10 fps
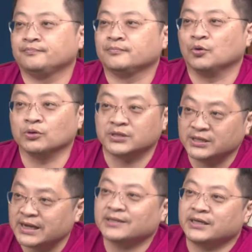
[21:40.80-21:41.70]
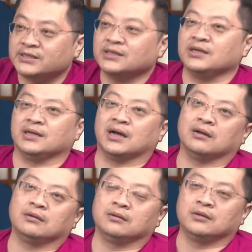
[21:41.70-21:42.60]
我只能这样提醒你啊。
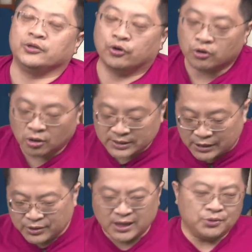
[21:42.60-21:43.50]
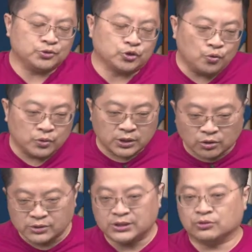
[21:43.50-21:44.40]
有空大家去看看，因为中文的
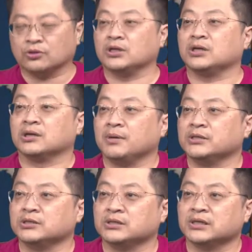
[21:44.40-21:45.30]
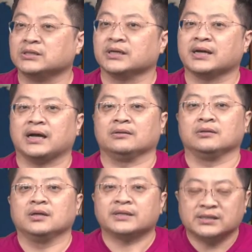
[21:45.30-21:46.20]
东西有时候你可能没认认真看，
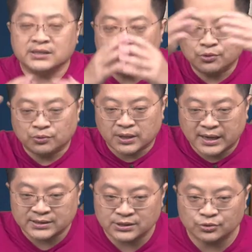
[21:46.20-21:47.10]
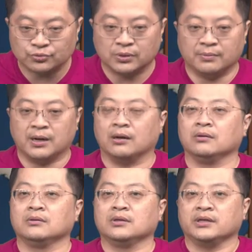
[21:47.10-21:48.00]
但是英文的看清楚，好不好？
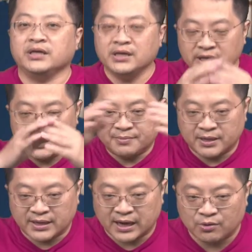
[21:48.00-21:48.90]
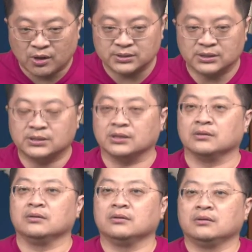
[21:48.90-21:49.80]
音译严名加括号清澈。
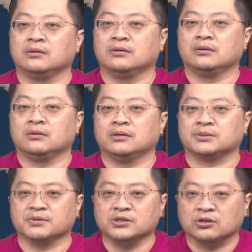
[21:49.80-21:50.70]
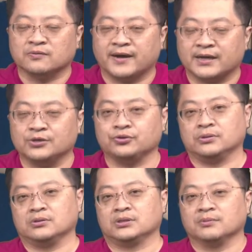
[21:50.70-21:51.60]
什么是 notification？
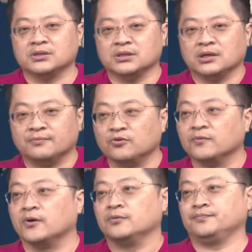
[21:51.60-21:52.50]
什么是 approval？